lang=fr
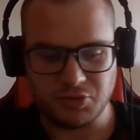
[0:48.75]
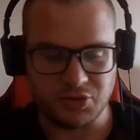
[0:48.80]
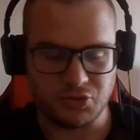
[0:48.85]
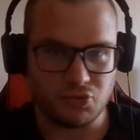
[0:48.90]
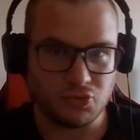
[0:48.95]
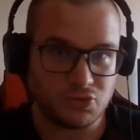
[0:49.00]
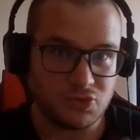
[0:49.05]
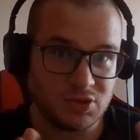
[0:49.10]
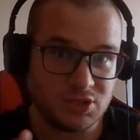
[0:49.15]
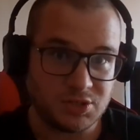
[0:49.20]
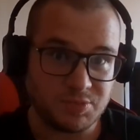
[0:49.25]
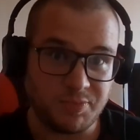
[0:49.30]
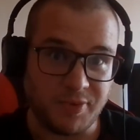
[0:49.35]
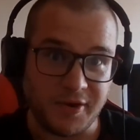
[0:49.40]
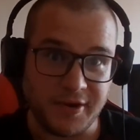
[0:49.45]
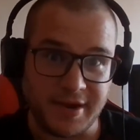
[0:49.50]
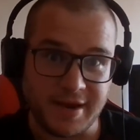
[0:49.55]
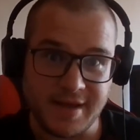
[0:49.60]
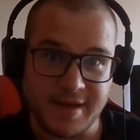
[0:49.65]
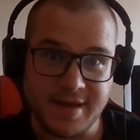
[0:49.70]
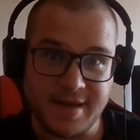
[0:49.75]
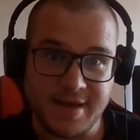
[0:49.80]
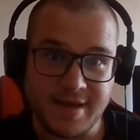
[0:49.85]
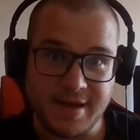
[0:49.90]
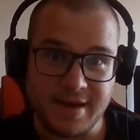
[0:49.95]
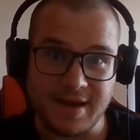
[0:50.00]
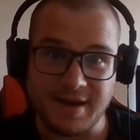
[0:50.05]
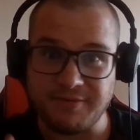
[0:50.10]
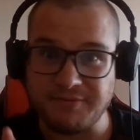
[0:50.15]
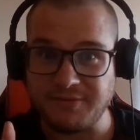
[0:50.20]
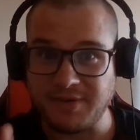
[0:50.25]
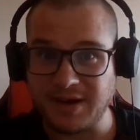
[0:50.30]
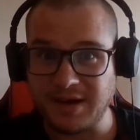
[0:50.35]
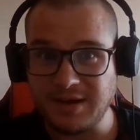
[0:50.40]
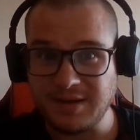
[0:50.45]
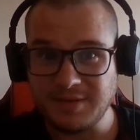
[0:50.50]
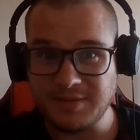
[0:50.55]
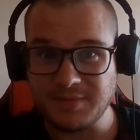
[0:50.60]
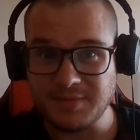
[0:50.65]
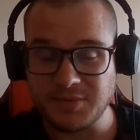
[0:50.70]
vais tout de suite spoiler la
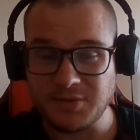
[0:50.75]
fin.